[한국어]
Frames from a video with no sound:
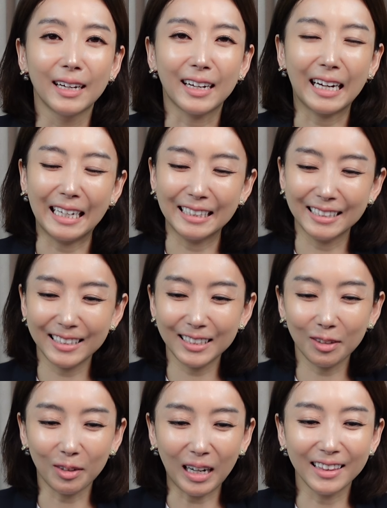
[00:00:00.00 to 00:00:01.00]

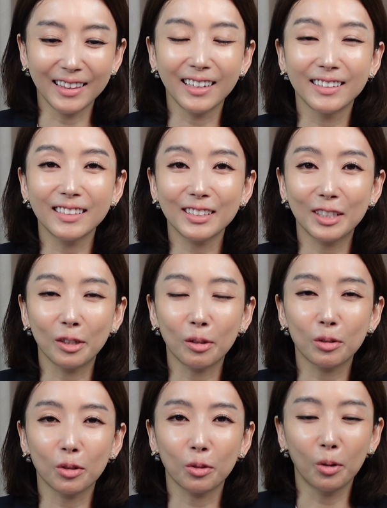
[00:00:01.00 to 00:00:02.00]
간지도 안 나는
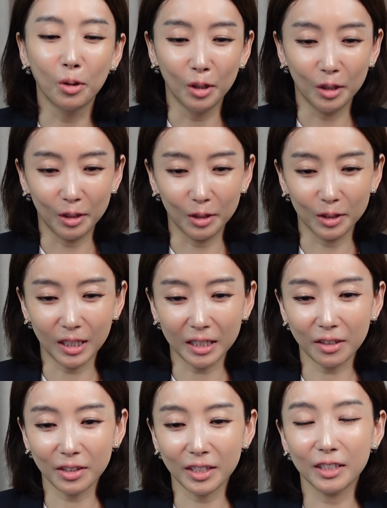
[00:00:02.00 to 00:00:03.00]
기럭지로 어,
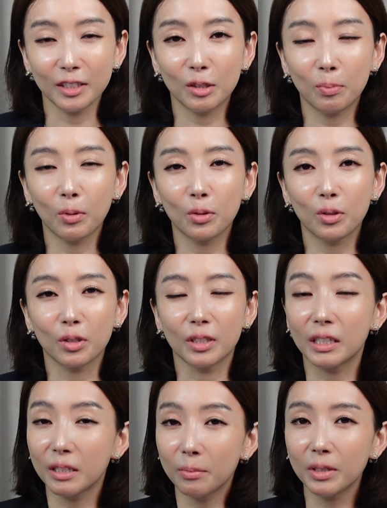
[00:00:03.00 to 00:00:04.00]
사격이라는 스포츠
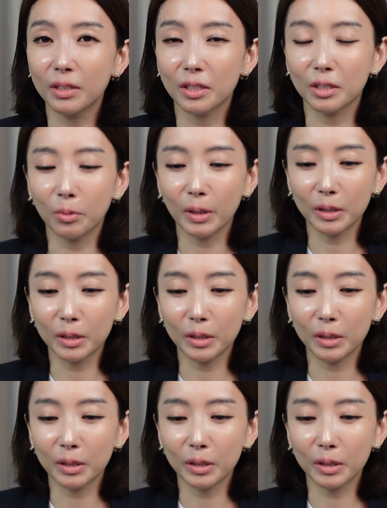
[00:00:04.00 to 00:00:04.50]
이미지를